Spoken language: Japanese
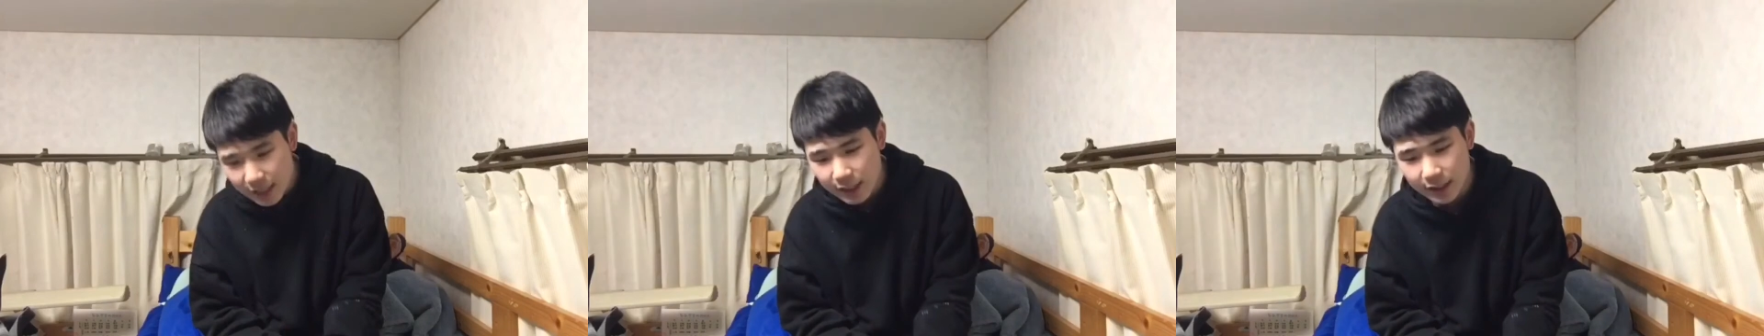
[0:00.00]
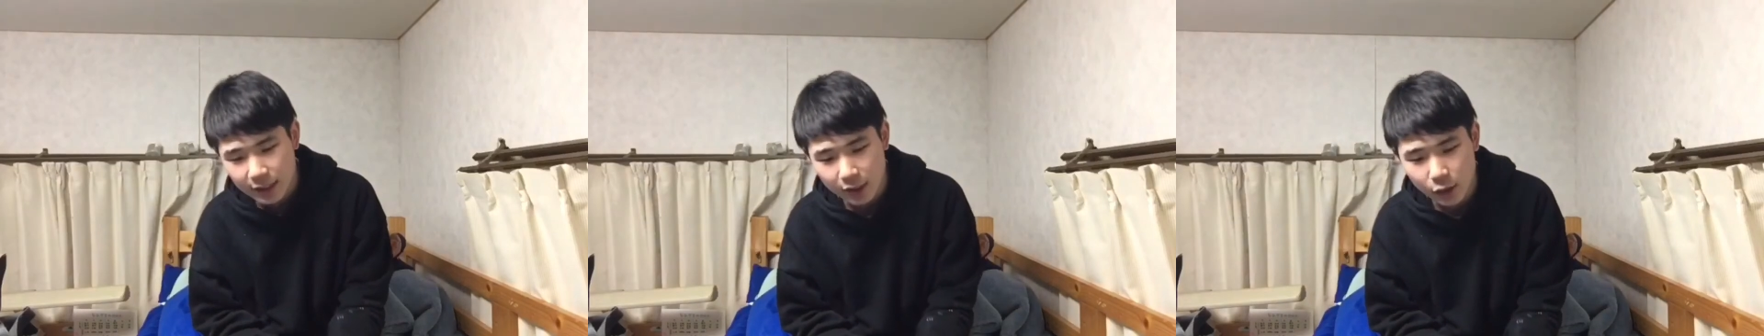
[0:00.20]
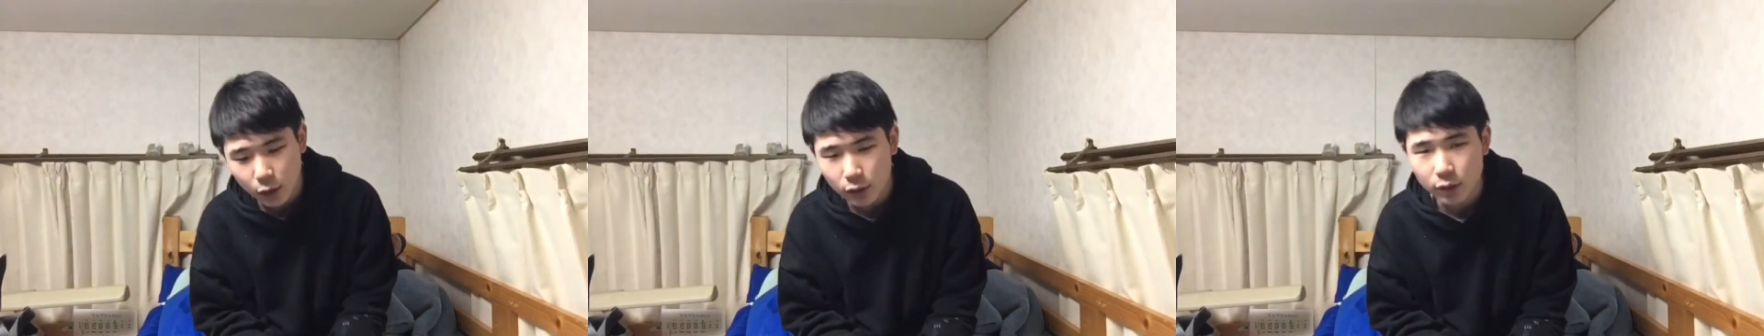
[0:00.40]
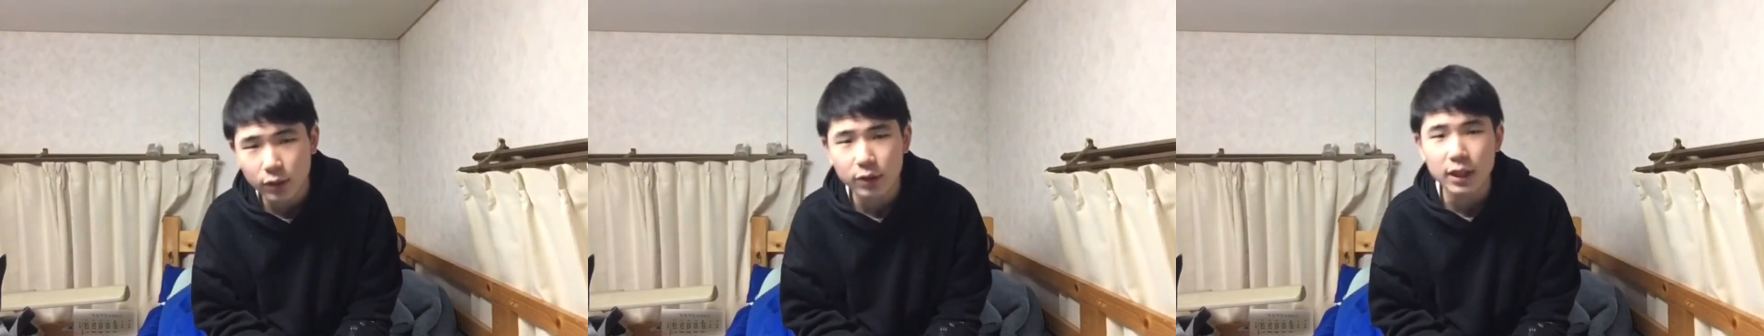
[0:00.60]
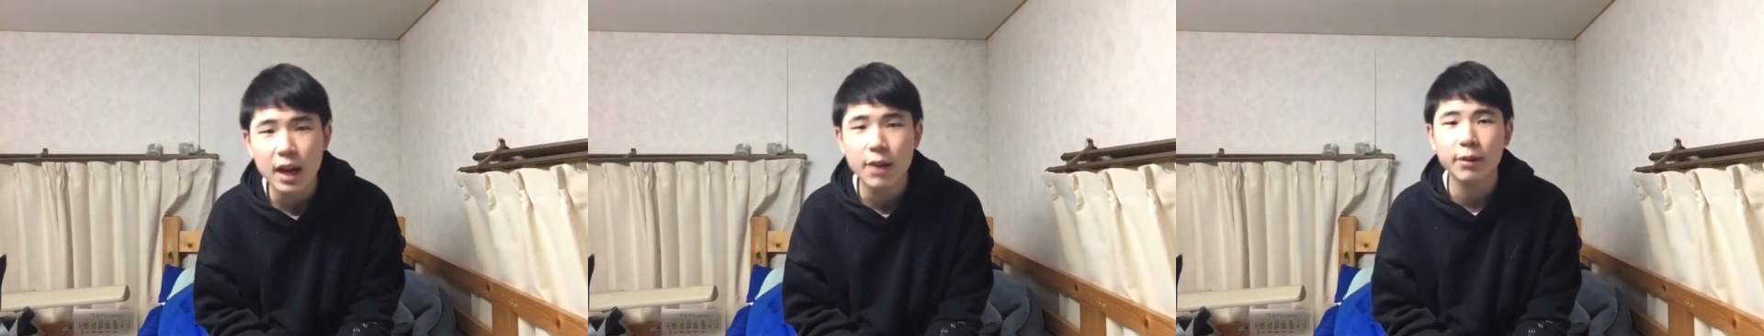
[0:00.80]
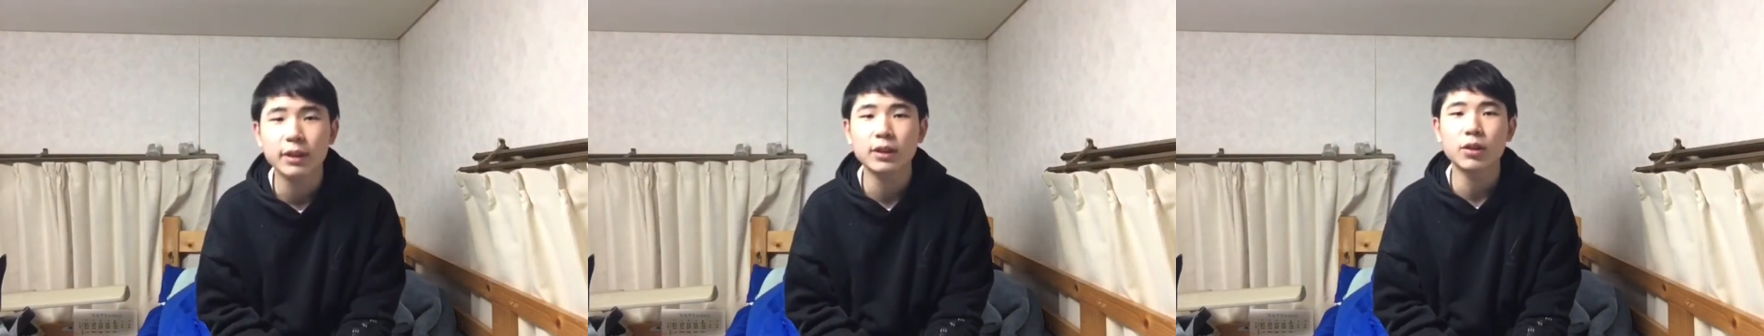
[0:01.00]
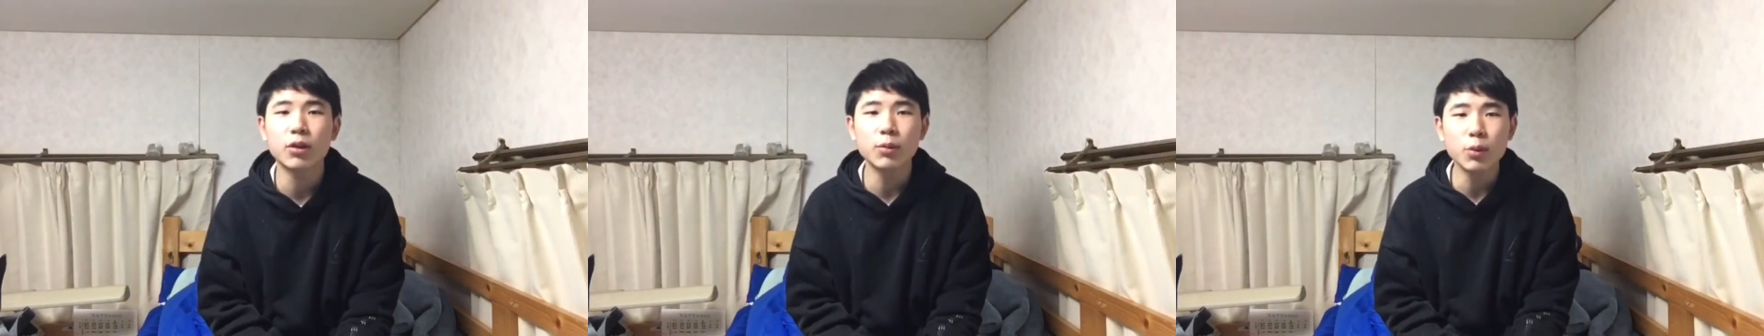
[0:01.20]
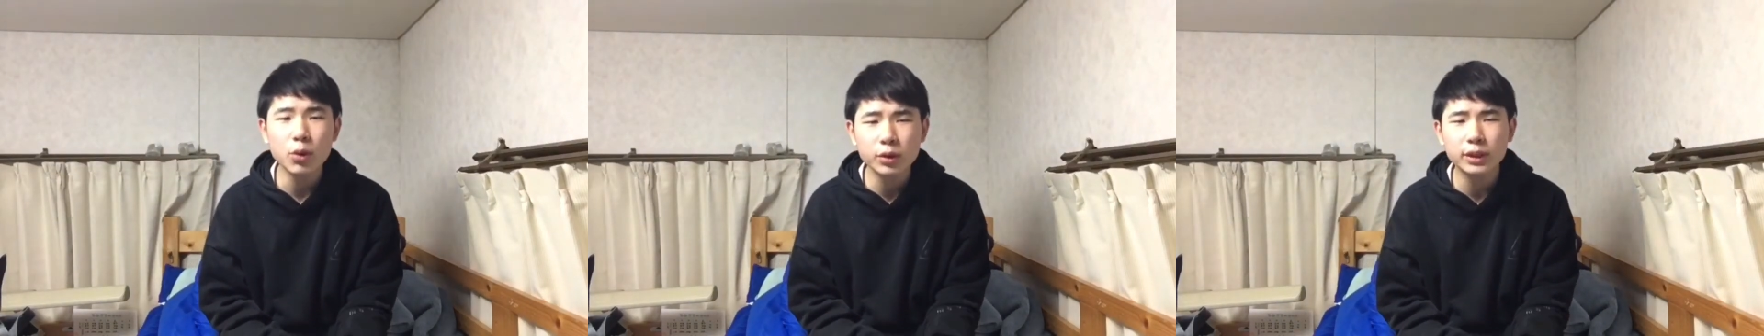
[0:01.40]
いですか、ちょっとぐらいはって
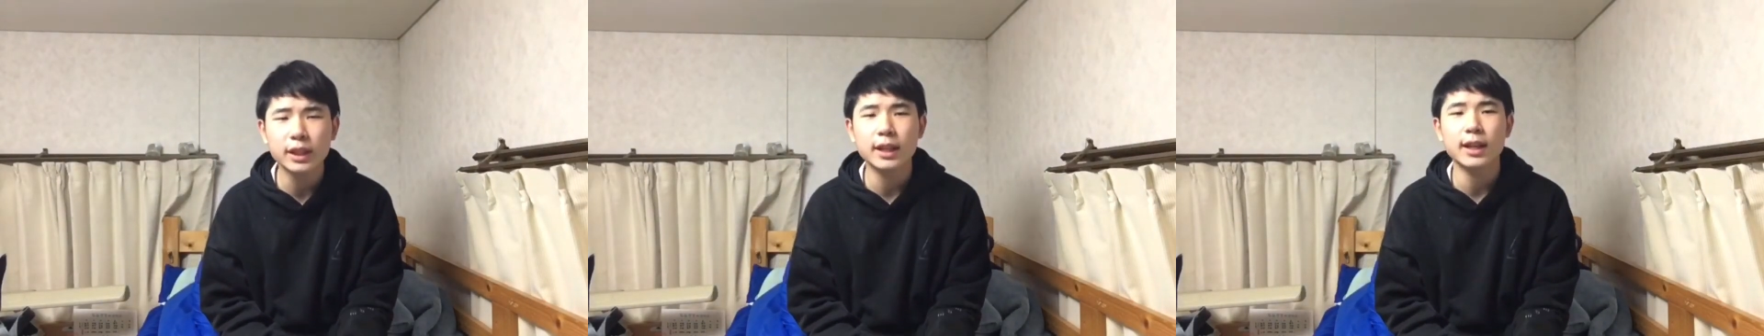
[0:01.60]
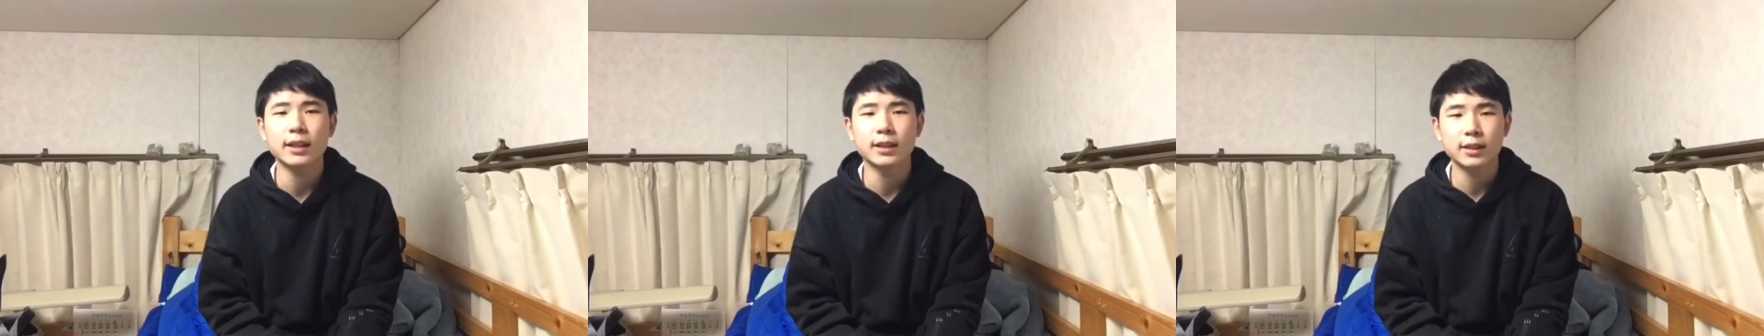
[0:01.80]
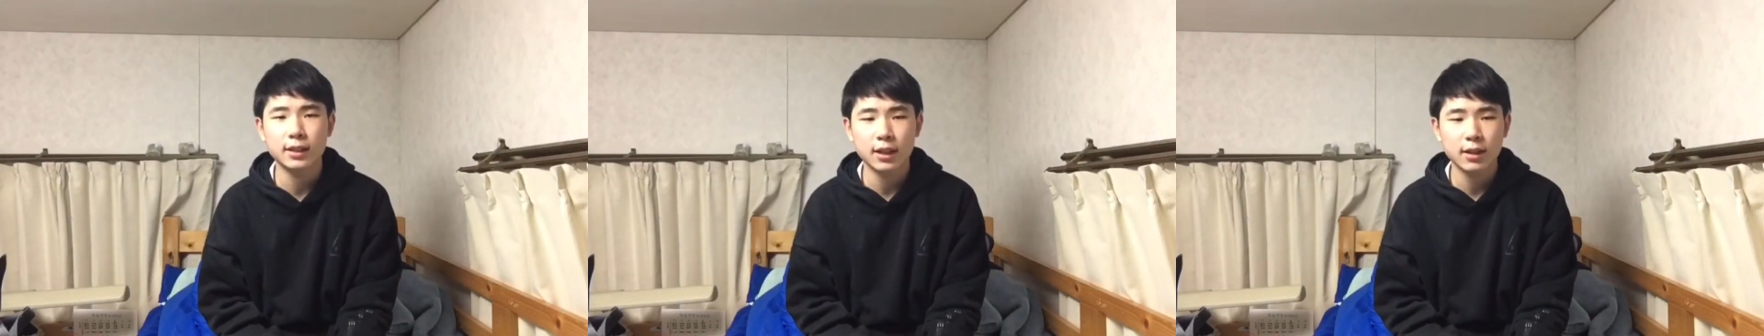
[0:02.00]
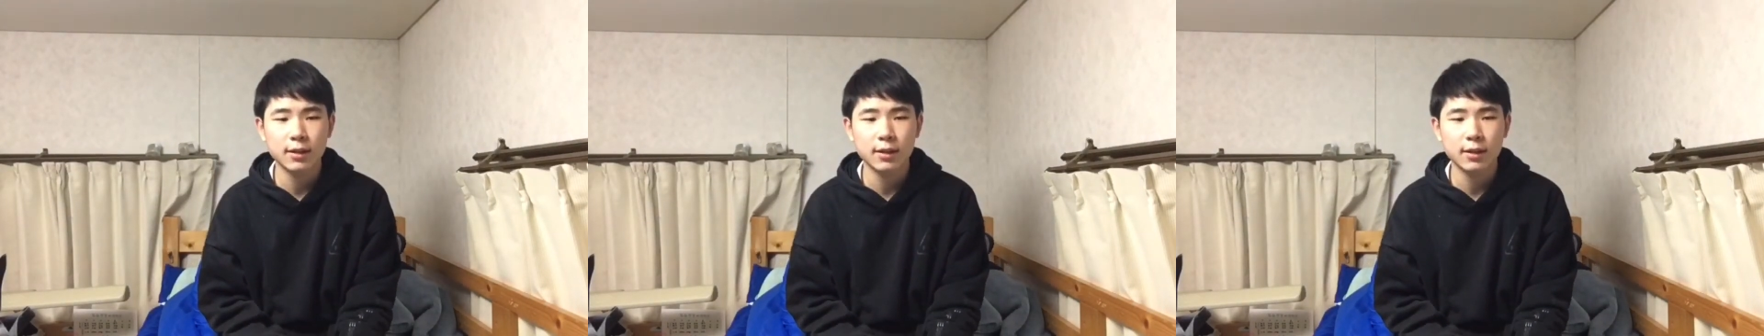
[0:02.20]
思うじゃないですか。